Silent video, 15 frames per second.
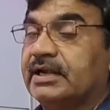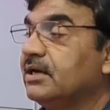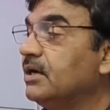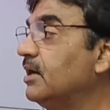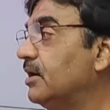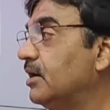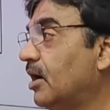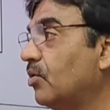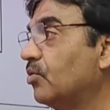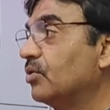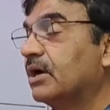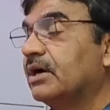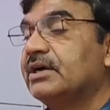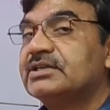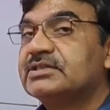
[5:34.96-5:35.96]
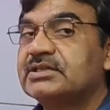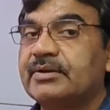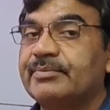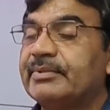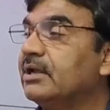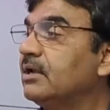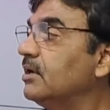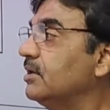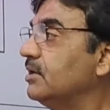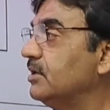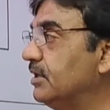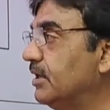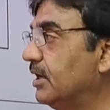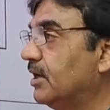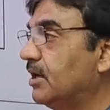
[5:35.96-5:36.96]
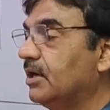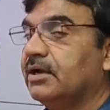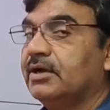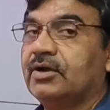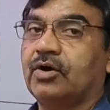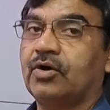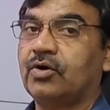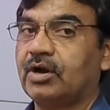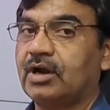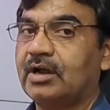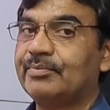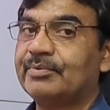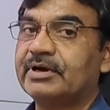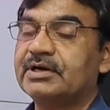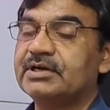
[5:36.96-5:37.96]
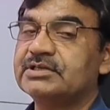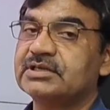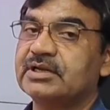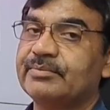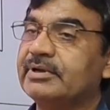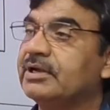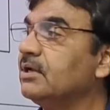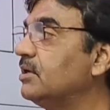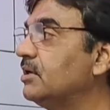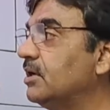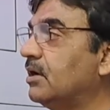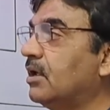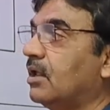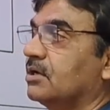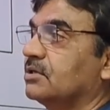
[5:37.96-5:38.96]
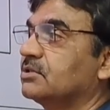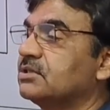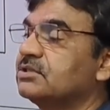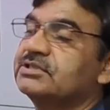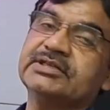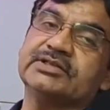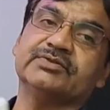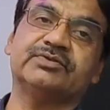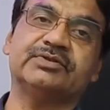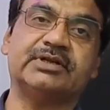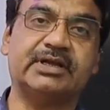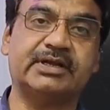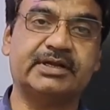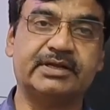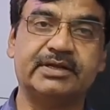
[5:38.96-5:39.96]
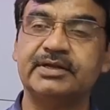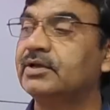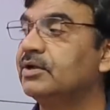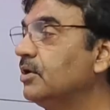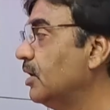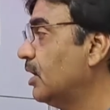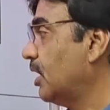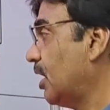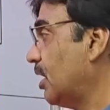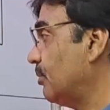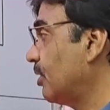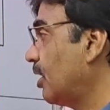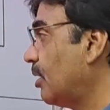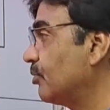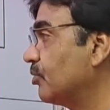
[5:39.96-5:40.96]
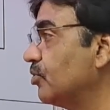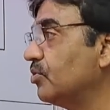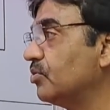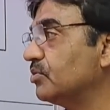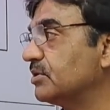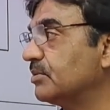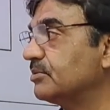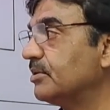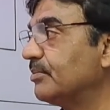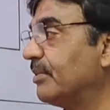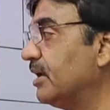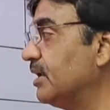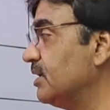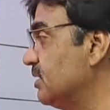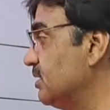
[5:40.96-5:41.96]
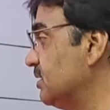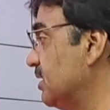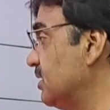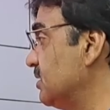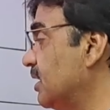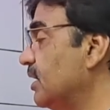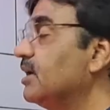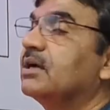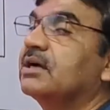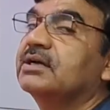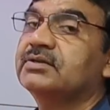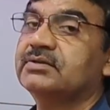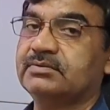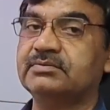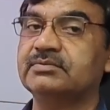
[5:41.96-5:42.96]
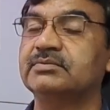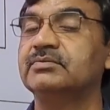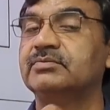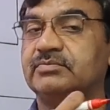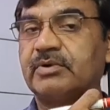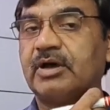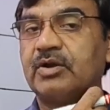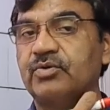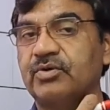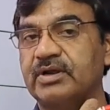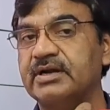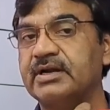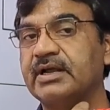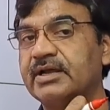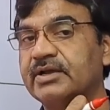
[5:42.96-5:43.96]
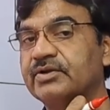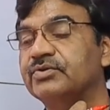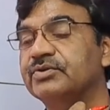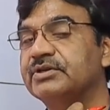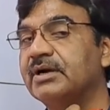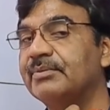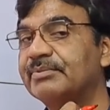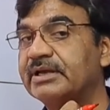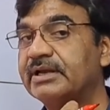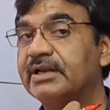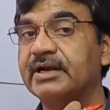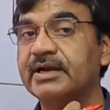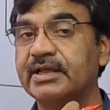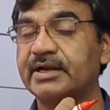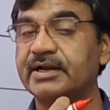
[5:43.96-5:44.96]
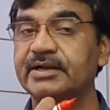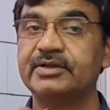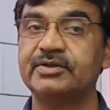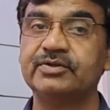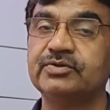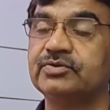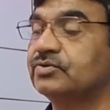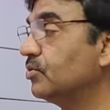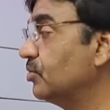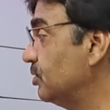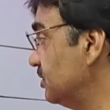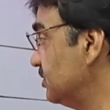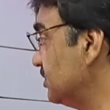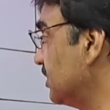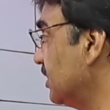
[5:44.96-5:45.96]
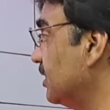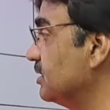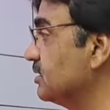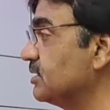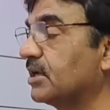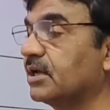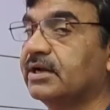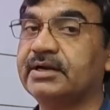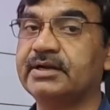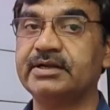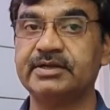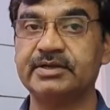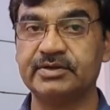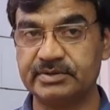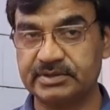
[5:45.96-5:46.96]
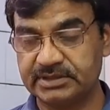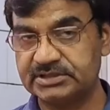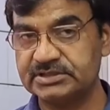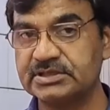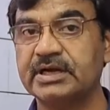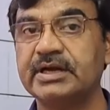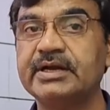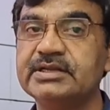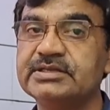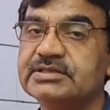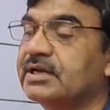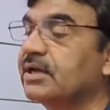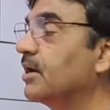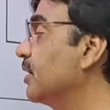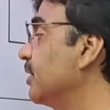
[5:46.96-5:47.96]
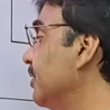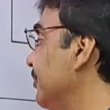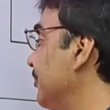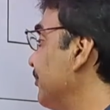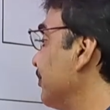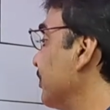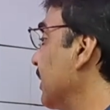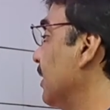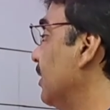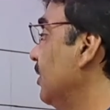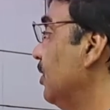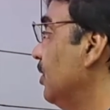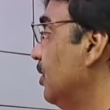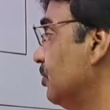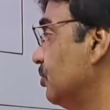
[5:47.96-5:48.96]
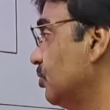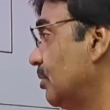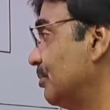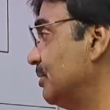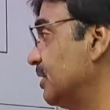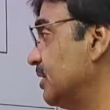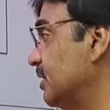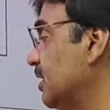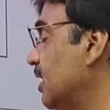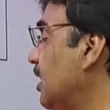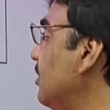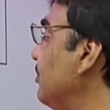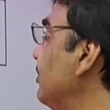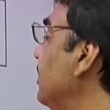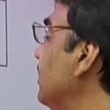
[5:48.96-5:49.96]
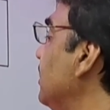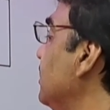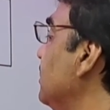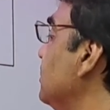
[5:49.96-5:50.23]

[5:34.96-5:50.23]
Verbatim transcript: यानी डाउन कंडीशन में ये है और आप कंडीशन में ये डायरेक्शन चेंज हो जाएंगे अब आपको सबसे पहले यही तरीका फॉलो करना है क्योंकि आप क्लियर करेंगे तो इसी तरीके से करेंगे स्क्रीन नीचे करके तो आप देखिए यहाँ पे